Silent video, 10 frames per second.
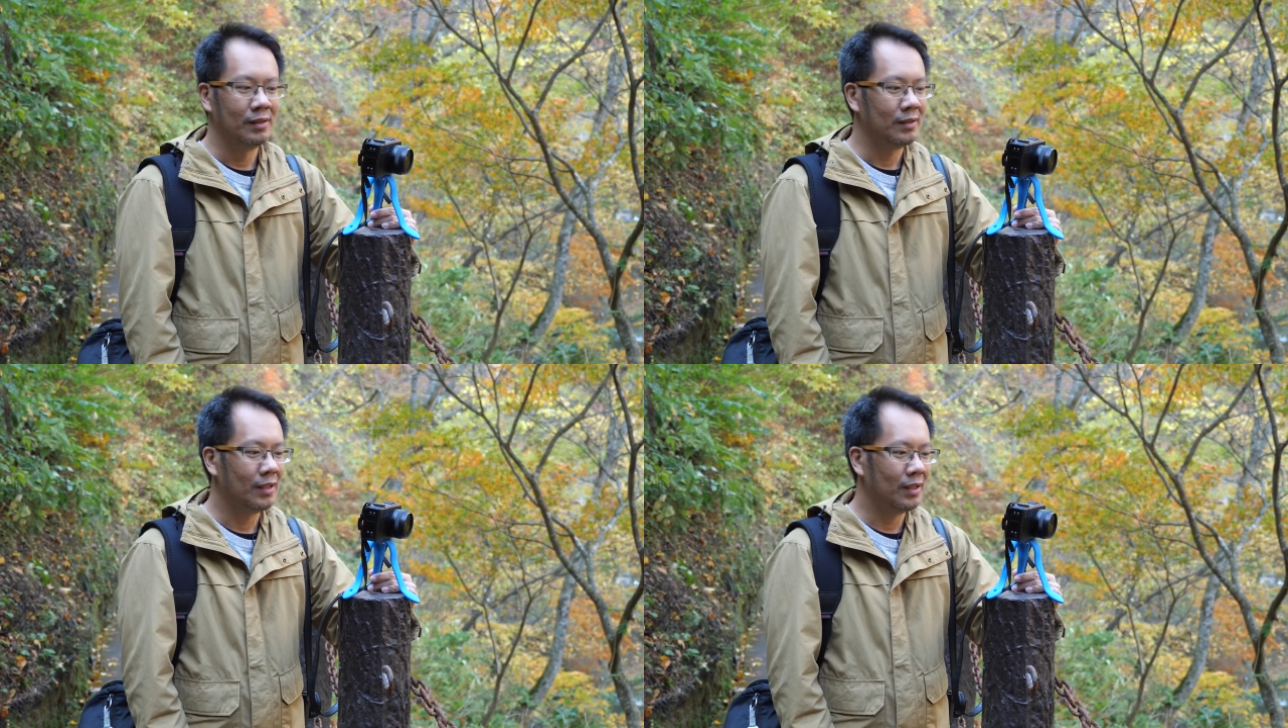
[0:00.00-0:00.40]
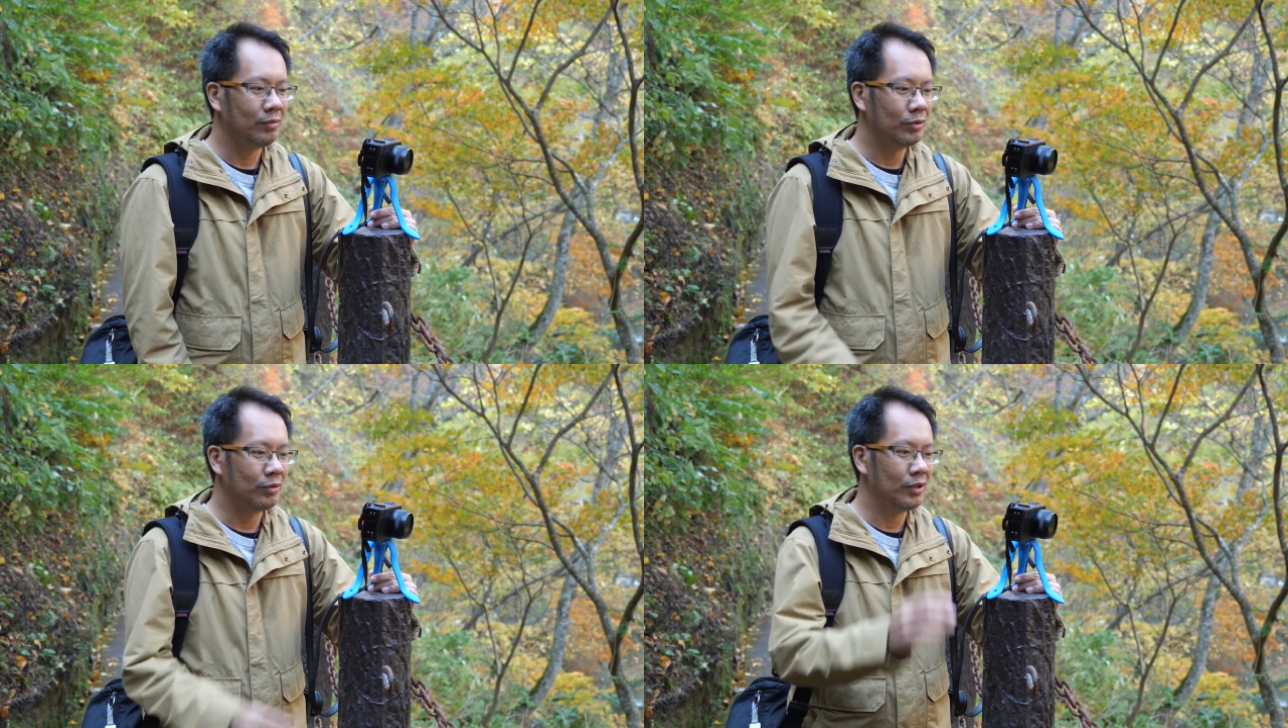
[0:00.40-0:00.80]
Nah
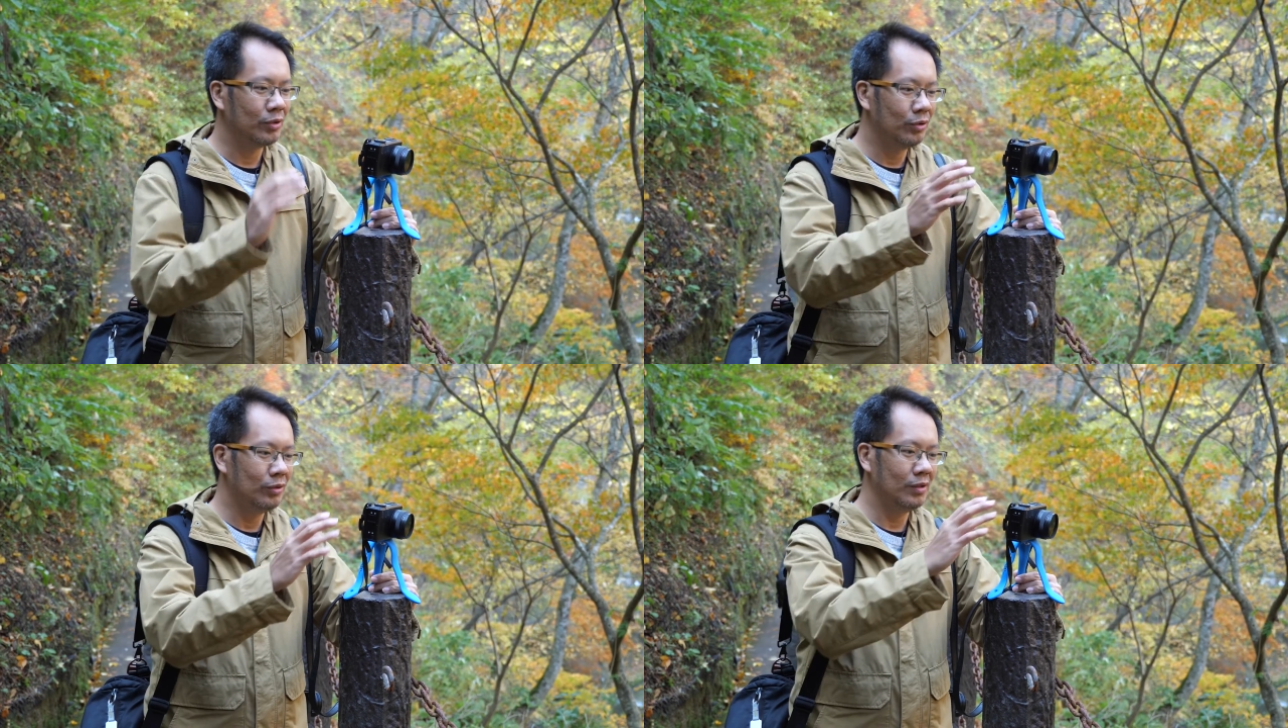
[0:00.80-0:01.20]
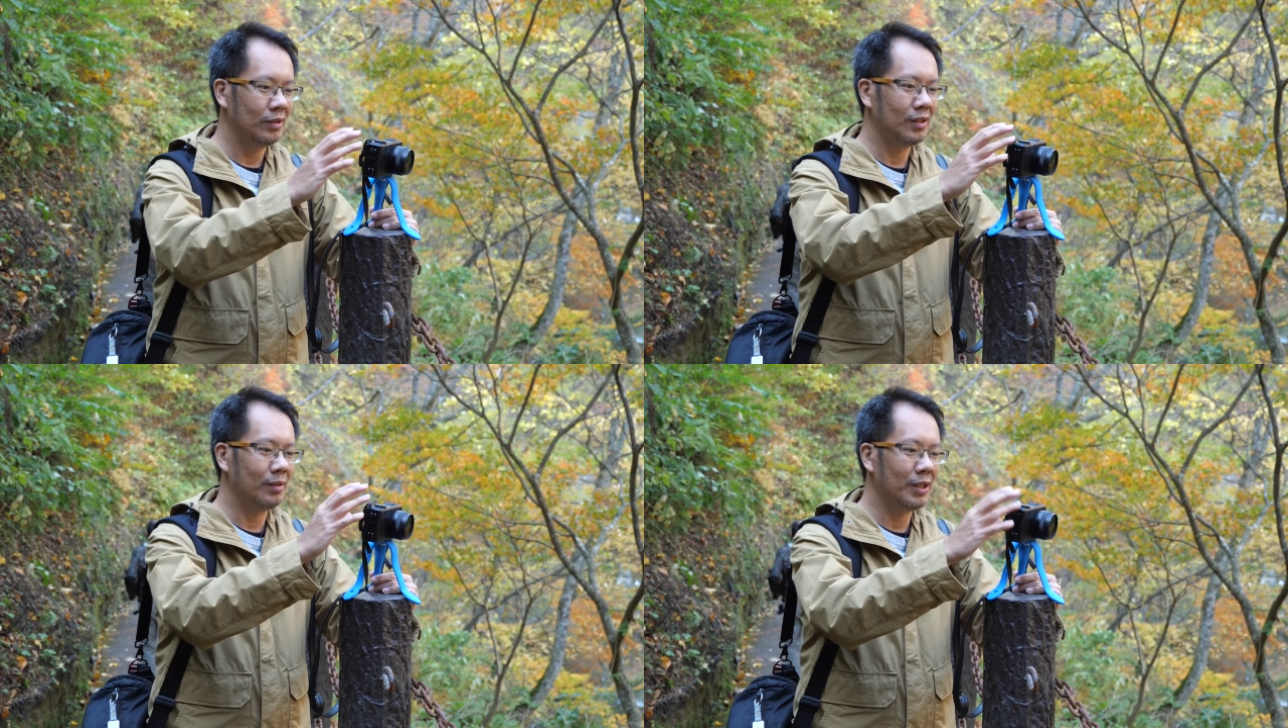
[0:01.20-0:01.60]
untuk itu
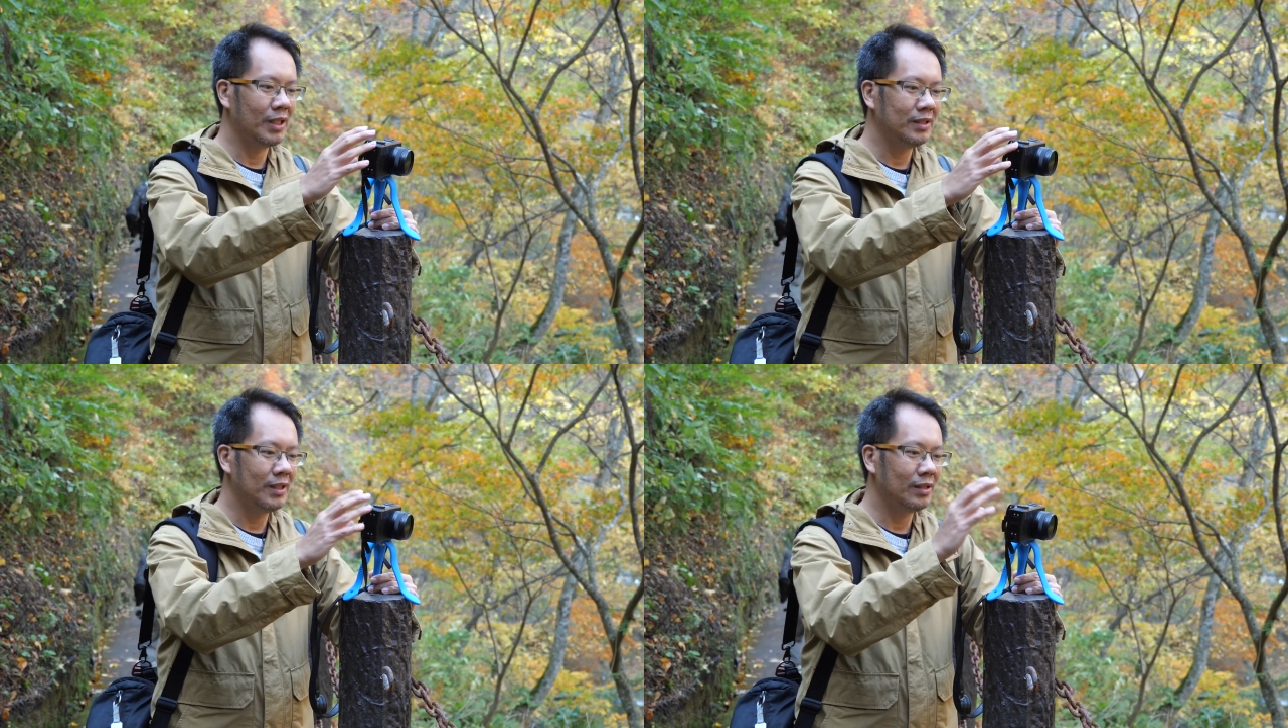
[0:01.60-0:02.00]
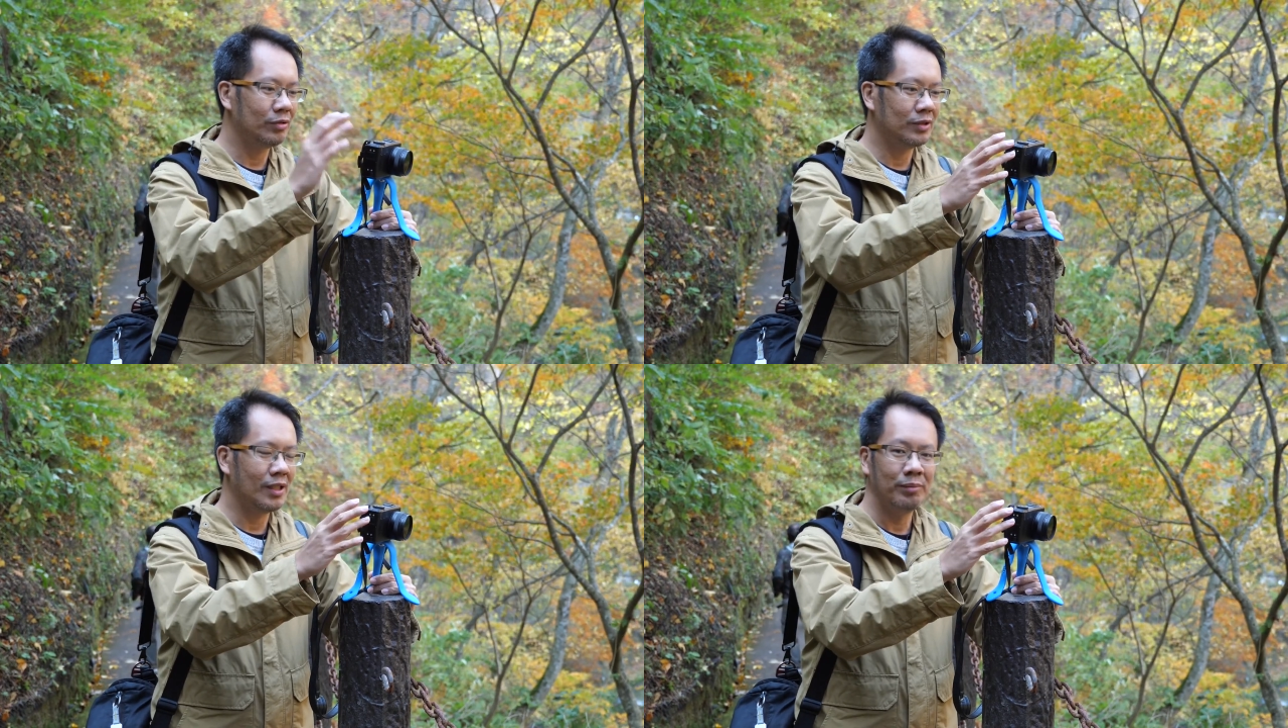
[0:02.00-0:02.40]
kameranya
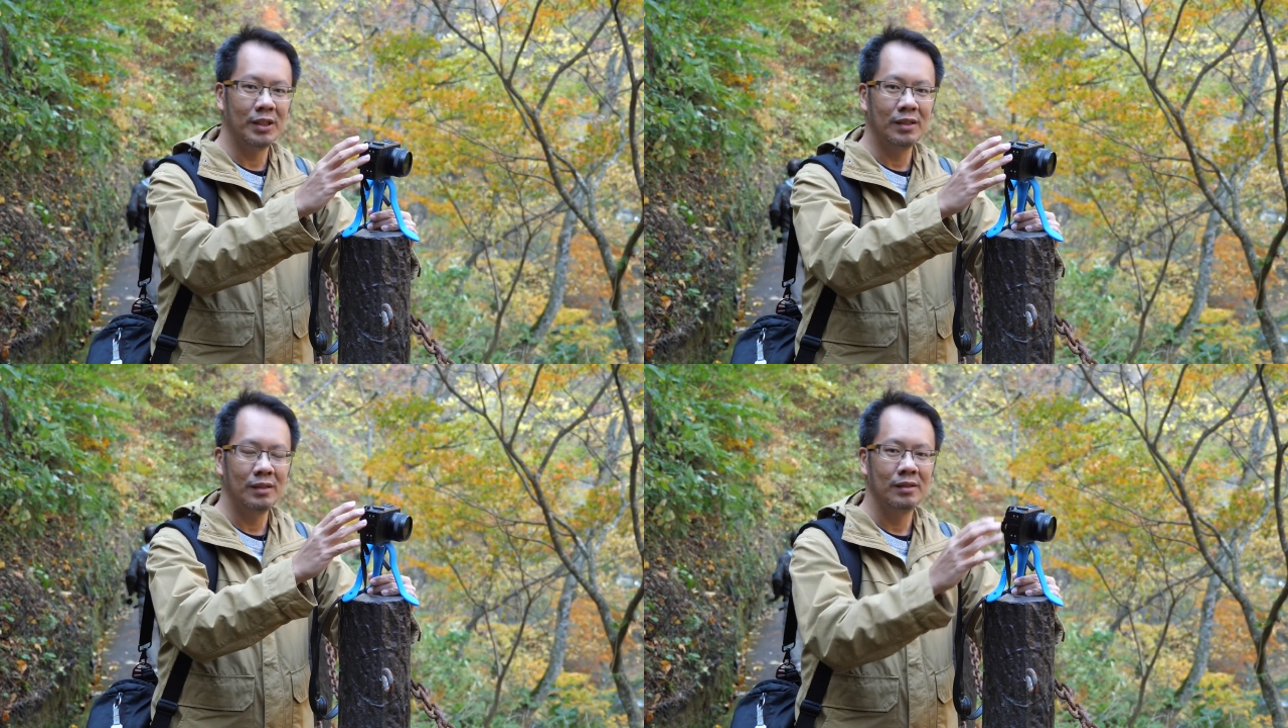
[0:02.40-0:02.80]
harus stabil